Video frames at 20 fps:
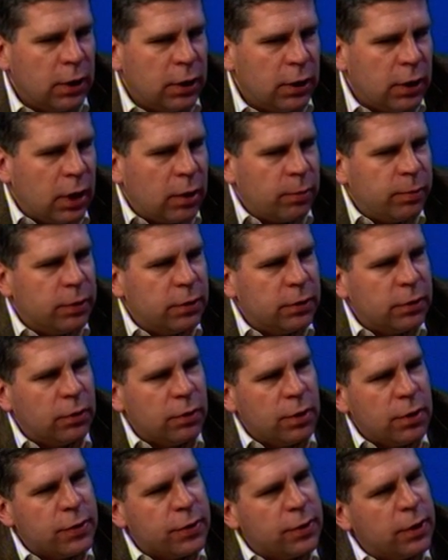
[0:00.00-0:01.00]
jakby no
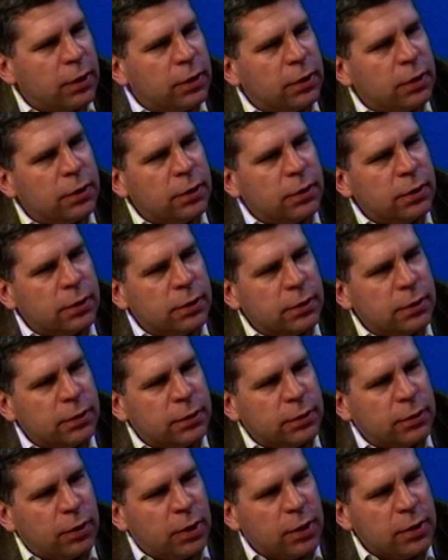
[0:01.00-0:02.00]
niestety
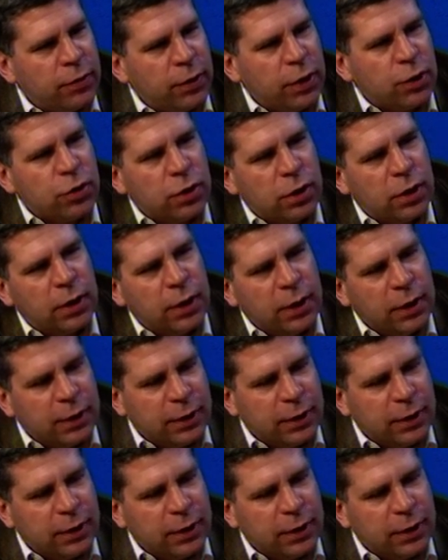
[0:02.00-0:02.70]
coraz większe,